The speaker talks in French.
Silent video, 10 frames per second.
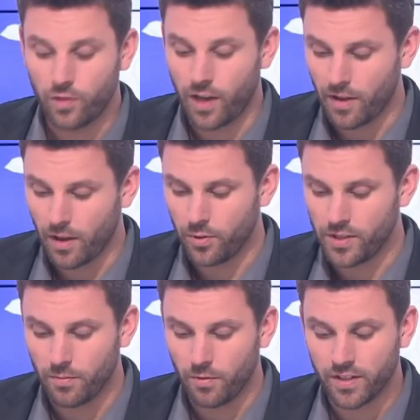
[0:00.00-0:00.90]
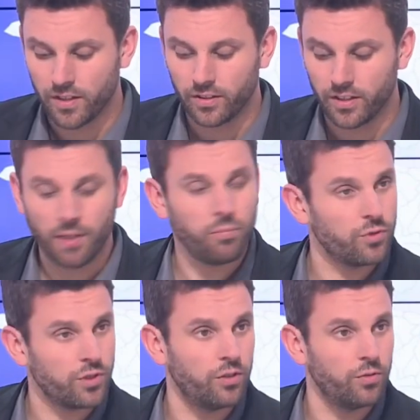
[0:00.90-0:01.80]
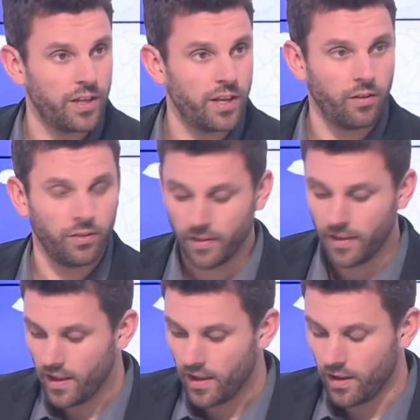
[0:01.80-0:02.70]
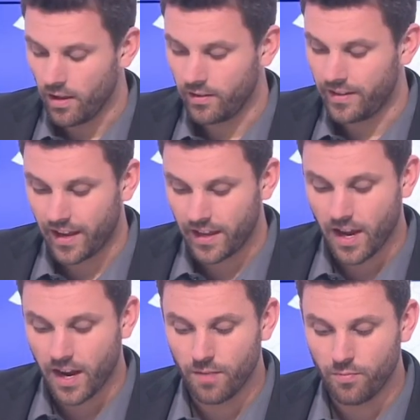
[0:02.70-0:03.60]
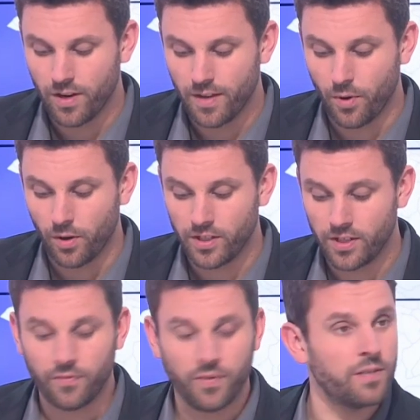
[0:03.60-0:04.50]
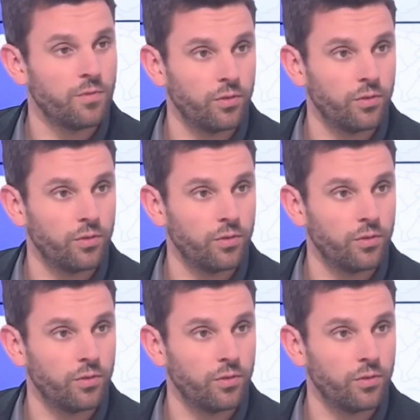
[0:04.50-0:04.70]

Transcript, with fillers: l'avez un peu dit, hein, mais vous êtes en tête à Pontchâteau et Guérande. Hein. derrière à la Baule et Pornichet, effectivement,